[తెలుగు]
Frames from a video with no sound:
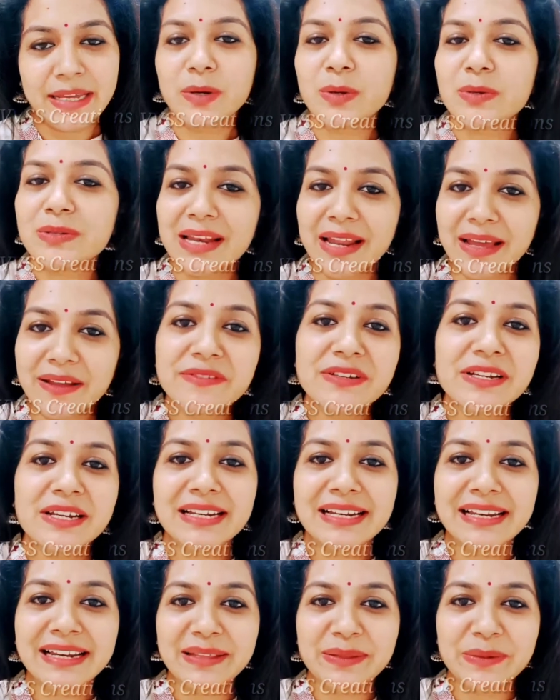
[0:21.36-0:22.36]
ఈరోజు లైవ్
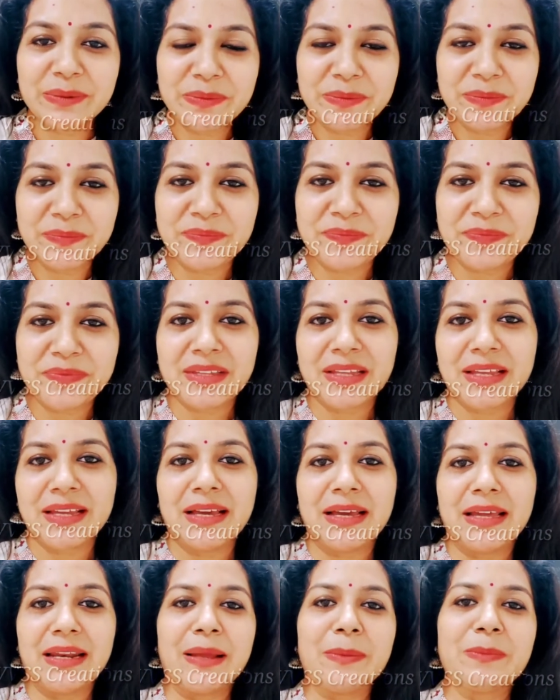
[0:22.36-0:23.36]
చేయట్లేదు
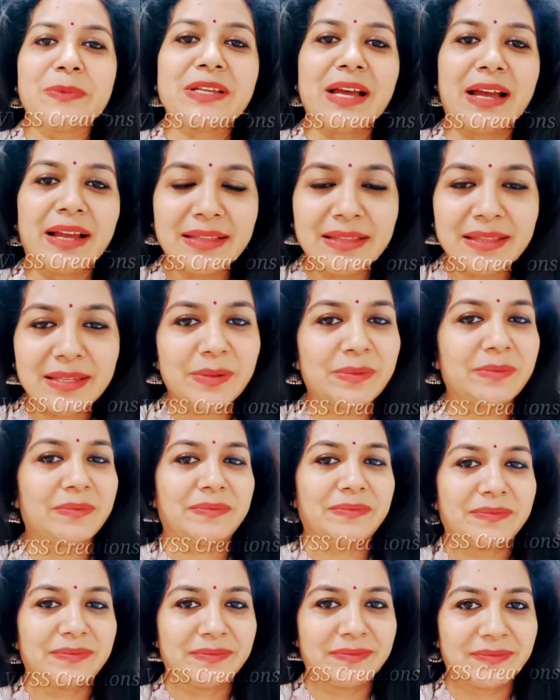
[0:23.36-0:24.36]
రేపు సాయంత్రం
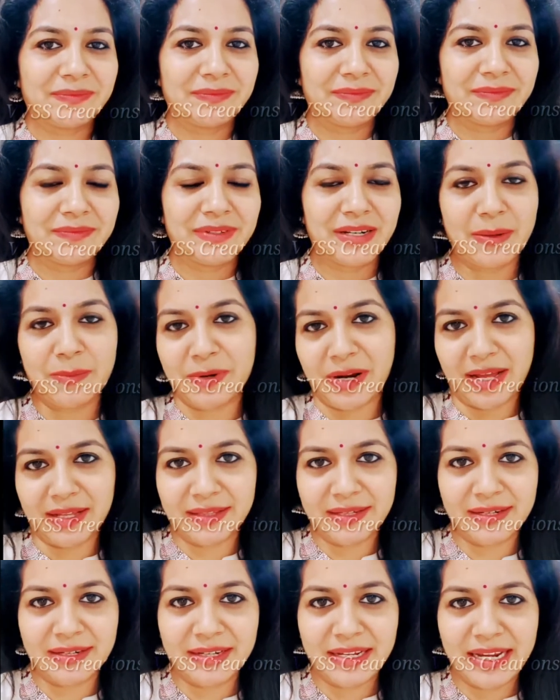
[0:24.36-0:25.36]
రేపు
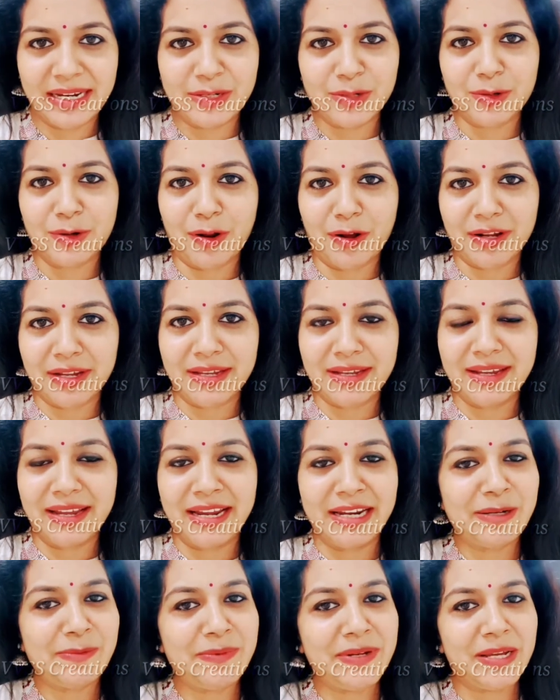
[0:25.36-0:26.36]
రాత్రి ఎయిట్ ఓ క్లాక్కి
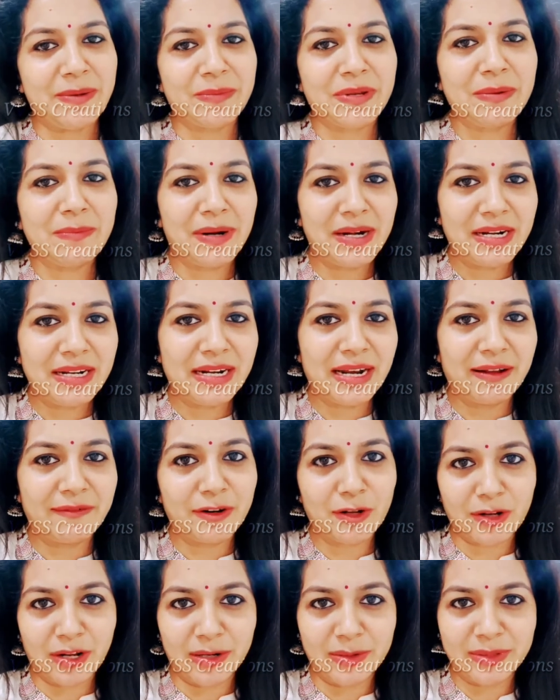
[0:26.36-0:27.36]
ఎయిట్ పిఎంకి మళ్ళీ
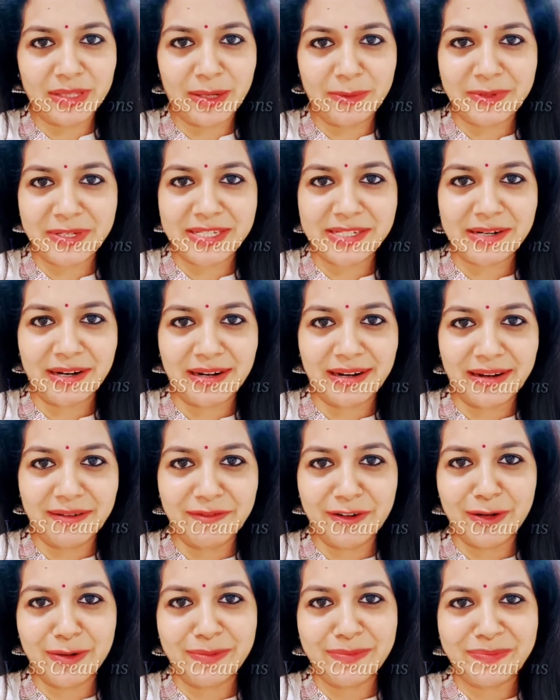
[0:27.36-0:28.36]
లైవ్లో కలుద్దాం ఇన్స్టా
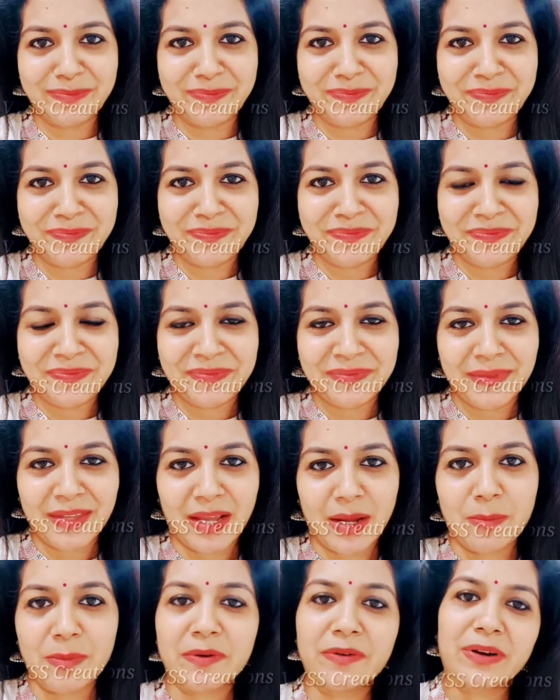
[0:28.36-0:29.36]
లైవ్లో
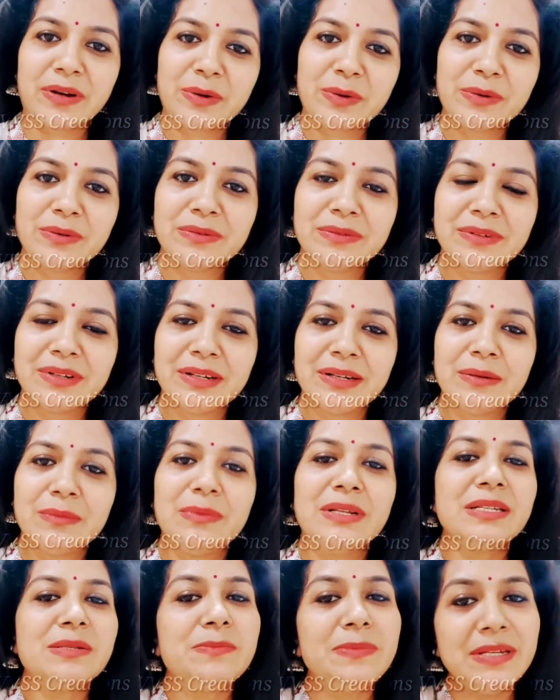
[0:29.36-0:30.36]
అప్పటి వరకు
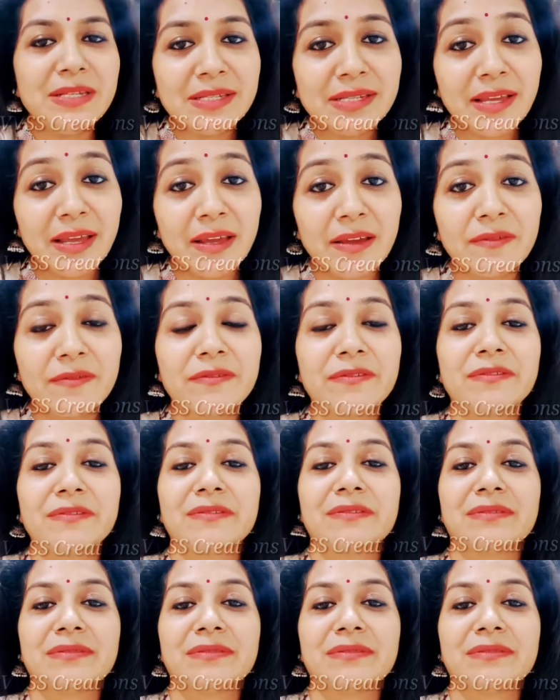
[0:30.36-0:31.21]
ప్లీజ్ బీ సేఫ్